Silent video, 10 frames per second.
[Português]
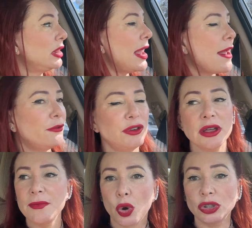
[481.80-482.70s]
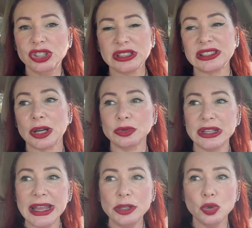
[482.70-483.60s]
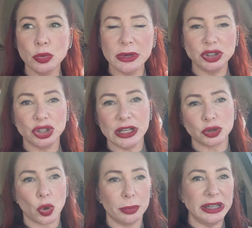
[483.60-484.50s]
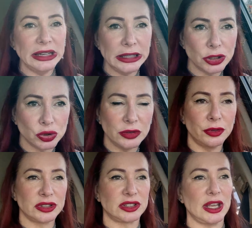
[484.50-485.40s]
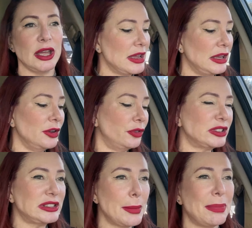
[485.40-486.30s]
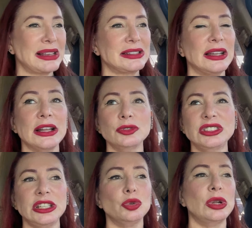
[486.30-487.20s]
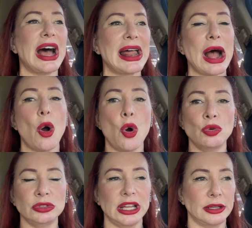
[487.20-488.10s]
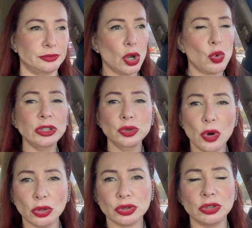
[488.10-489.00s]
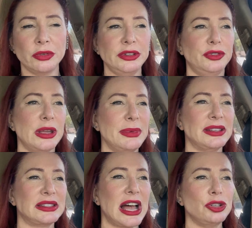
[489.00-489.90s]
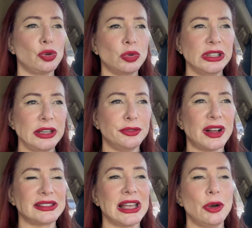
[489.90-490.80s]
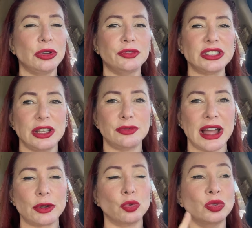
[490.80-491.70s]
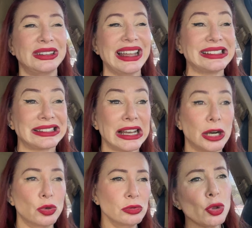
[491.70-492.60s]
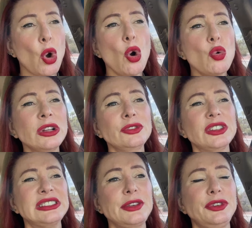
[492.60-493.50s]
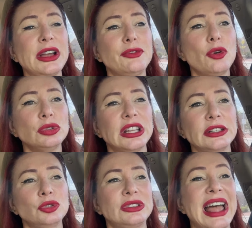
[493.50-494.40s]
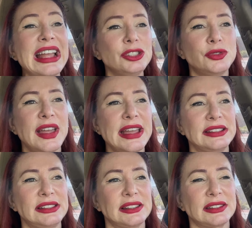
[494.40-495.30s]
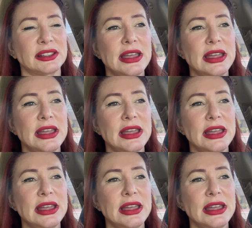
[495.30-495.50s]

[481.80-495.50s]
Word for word: teve condição nenhuma de descobrir isso em você e você passa a não segurar a onda. Quando o outro não envia mensagem ou quando ele fala faz algo e você vai com um testão ou quando você fica voltando 10 vezes